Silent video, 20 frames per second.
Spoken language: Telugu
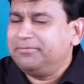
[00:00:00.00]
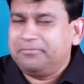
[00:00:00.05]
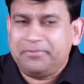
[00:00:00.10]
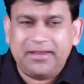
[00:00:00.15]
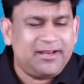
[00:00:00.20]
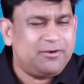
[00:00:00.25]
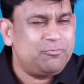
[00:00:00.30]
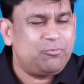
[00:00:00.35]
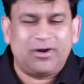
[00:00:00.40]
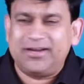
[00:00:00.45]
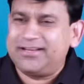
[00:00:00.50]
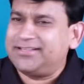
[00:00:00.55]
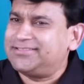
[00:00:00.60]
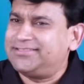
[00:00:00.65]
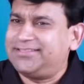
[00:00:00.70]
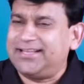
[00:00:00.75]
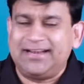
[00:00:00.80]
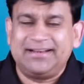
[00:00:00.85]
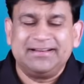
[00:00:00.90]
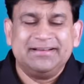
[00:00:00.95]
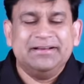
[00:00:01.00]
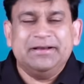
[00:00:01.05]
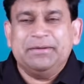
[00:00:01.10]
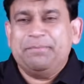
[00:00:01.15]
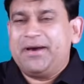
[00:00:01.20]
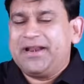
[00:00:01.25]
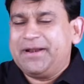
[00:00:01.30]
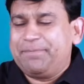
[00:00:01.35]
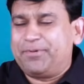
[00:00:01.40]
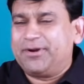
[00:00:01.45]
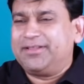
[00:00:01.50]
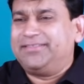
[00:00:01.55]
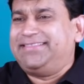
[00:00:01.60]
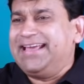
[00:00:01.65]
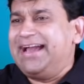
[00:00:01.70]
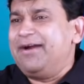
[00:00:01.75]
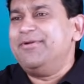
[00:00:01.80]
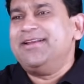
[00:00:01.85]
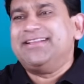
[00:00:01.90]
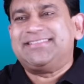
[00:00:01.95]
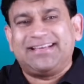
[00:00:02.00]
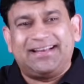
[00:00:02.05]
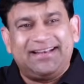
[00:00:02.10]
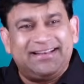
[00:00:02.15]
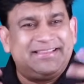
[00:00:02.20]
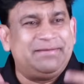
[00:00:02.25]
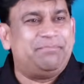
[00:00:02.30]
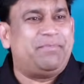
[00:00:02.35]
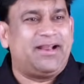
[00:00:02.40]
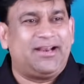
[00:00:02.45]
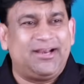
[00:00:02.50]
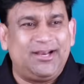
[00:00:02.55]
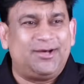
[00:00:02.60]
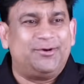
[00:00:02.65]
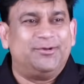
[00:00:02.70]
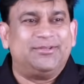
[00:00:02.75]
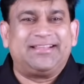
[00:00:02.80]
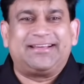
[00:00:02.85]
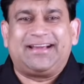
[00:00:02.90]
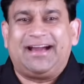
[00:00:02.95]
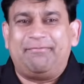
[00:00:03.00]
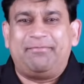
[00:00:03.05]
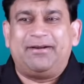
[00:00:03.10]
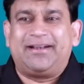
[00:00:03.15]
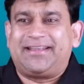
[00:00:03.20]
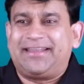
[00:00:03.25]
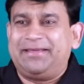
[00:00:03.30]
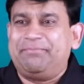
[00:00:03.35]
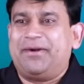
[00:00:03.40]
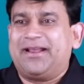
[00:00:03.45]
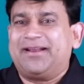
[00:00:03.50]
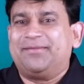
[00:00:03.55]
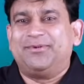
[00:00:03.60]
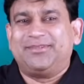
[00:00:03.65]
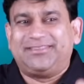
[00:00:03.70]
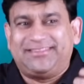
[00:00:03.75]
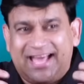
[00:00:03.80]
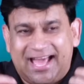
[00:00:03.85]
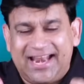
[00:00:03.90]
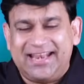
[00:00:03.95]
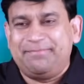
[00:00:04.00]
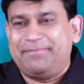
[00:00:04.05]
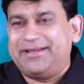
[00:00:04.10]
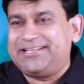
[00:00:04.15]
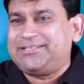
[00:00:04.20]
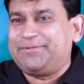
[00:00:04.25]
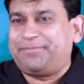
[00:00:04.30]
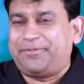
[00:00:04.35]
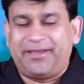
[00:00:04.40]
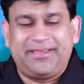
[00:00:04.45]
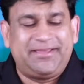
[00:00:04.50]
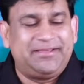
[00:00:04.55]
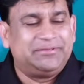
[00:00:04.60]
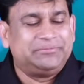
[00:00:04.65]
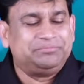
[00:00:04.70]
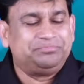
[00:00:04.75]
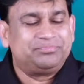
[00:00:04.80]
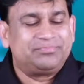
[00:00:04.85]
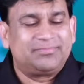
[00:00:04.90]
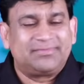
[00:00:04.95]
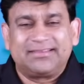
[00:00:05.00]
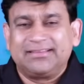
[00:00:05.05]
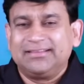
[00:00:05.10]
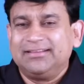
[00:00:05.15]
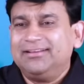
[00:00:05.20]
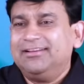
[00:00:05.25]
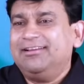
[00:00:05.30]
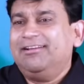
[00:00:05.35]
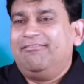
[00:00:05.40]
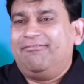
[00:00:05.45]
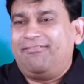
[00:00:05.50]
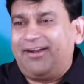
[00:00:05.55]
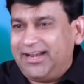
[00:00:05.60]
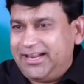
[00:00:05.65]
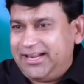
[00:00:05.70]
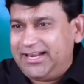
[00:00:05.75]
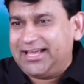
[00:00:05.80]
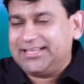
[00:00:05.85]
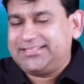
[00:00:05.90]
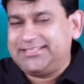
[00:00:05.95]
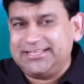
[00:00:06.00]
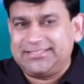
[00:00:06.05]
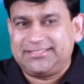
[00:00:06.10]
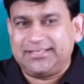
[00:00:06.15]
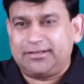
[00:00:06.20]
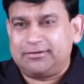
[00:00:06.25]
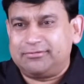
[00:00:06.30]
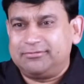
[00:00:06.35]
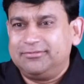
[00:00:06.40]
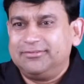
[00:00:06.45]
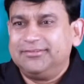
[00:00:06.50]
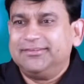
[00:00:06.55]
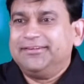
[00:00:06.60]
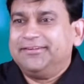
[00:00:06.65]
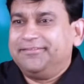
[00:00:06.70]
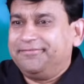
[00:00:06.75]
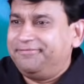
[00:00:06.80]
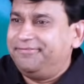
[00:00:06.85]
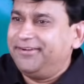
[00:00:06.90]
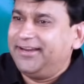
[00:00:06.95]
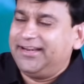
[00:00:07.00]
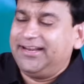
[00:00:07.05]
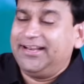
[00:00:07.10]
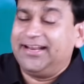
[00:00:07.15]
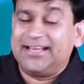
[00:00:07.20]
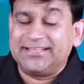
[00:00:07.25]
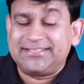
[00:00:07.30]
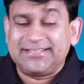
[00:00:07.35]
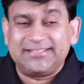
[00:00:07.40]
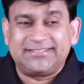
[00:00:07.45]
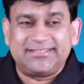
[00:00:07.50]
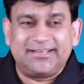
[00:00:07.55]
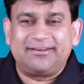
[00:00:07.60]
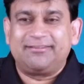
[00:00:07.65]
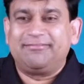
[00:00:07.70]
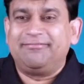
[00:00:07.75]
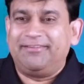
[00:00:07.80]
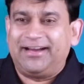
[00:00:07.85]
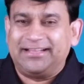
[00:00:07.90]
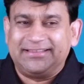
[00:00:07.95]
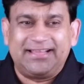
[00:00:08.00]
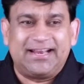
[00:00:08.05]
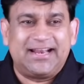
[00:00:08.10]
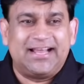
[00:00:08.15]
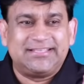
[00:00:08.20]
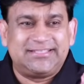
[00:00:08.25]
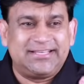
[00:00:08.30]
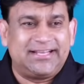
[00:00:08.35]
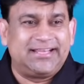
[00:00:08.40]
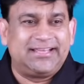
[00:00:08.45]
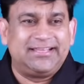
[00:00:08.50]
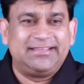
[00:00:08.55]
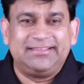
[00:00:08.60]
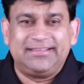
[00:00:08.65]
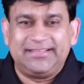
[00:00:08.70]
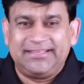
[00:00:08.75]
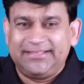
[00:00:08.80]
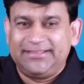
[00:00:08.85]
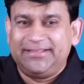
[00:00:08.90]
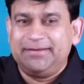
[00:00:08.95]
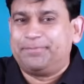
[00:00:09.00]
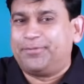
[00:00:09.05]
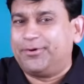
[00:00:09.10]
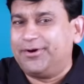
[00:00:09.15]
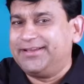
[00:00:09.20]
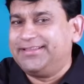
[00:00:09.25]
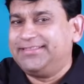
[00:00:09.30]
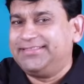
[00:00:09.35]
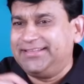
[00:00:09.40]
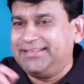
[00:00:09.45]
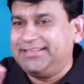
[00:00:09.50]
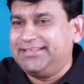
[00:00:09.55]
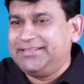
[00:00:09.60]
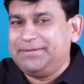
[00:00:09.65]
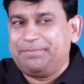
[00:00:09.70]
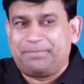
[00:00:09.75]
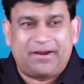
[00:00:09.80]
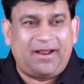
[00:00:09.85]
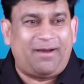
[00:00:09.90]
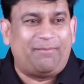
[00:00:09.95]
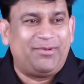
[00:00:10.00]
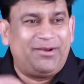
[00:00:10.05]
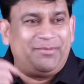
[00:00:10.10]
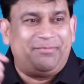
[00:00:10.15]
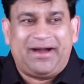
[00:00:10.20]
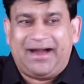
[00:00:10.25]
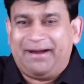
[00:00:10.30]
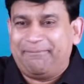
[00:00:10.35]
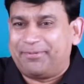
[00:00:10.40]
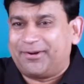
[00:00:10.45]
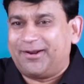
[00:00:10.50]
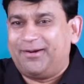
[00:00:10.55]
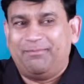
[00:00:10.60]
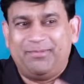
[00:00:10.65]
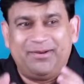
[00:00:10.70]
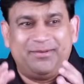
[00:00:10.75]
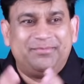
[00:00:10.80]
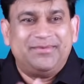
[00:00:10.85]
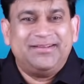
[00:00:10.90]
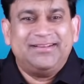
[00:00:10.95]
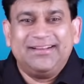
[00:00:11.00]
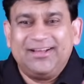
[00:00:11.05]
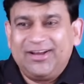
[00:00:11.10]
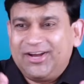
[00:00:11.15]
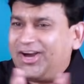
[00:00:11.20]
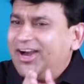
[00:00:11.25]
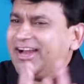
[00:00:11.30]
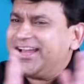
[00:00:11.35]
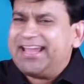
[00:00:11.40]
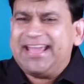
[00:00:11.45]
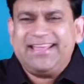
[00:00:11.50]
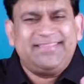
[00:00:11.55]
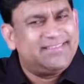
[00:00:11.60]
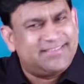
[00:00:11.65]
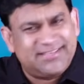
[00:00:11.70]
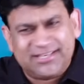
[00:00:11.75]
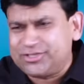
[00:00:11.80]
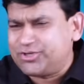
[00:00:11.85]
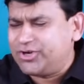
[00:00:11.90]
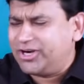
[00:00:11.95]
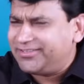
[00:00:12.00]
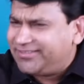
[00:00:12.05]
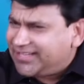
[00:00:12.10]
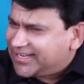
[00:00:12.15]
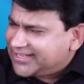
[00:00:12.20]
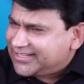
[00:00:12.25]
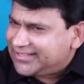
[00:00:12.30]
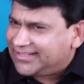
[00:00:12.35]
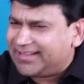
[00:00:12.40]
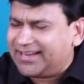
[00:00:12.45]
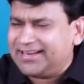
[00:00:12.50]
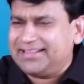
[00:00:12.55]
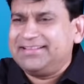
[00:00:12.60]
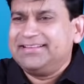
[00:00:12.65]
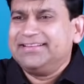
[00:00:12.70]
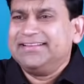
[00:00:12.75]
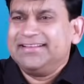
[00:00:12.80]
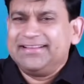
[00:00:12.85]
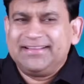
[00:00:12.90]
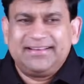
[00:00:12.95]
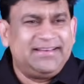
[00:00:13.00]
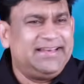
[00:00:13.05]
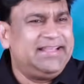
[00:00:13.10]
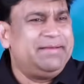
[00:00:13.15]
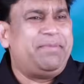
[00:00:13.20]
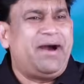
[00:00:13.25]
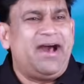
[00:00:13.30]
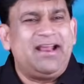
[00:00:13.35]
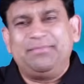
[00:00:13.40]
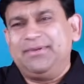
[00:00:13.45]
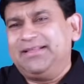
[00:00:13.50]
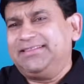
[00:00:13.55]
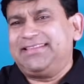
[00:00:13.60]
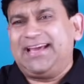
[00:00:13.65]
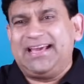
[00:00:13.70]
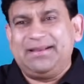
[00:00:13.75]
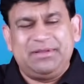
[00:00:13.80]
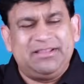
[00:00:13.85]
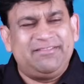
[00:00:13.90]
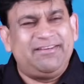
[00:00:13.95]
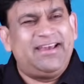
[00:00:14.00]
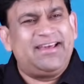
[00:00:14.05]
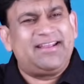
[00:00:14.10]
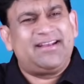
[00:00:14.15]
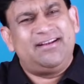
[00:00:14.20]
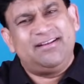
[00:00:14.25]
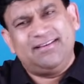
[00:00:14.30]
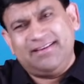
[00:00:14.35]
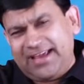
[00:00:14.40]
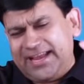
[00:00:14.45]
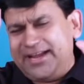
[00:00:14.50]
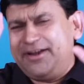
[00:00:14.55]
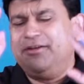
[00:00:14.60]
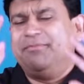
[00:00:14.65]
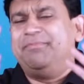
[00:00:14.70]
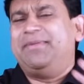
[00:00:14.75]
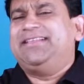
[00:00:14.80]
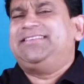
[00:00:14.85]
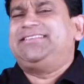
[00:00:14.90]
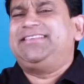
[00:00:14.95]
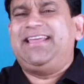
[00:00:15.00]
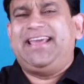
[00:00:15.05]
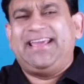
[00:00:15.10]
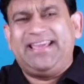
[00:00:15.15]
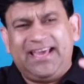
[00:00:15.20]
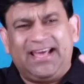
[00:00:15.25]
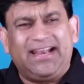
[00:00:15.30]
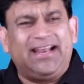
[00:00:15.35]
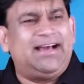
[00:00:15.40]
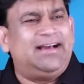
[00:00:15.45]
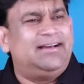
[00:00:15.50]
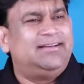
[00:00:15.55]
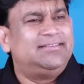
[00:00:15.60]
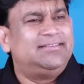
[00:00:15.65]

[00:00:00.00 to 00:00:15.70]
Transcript: మెయిన్ వాట్ ఇస్ దాట్ మరి ఇప్పుడు దేవుని సన్నిధి మనలో ఉంది కాబట్టి మనము దాన్ని మర్చిపోయి వాళ్ళు ఇలా చేశారు వీళ్ళు ఇలా చేశారు అది ఎలా జరిగింది ఇది పోయింది ఇది ప్రాబ్లం ఆ ప్రాబ్లం ఓకే దిస్ ఇస్ గుడ్ దట్ నీ భారం అంతా ఆయనదే అన్నాడు వేయడం మంచిదే వేయాలా